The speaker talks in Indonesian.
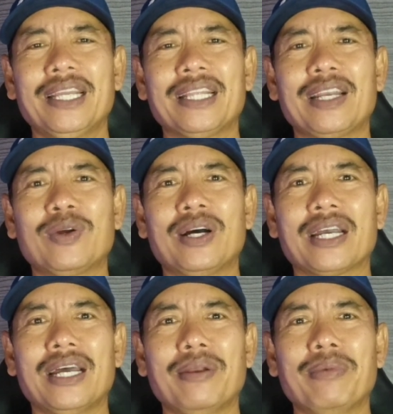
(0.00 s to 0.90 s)
kita
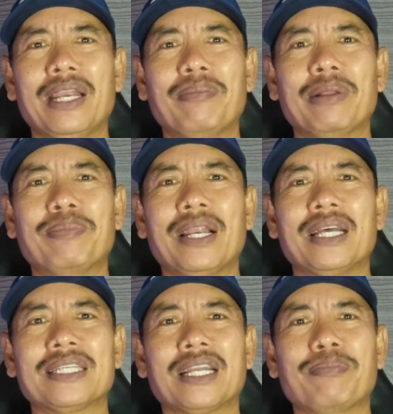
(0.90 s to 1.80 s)
doakan mendapat
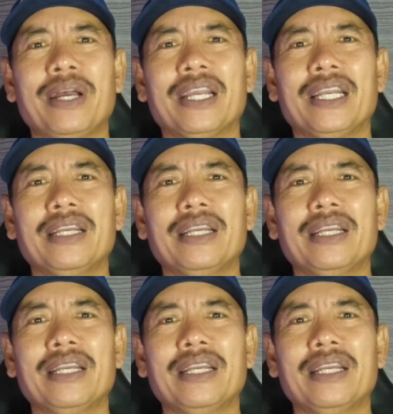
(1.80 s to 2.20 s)
balasan kebaikan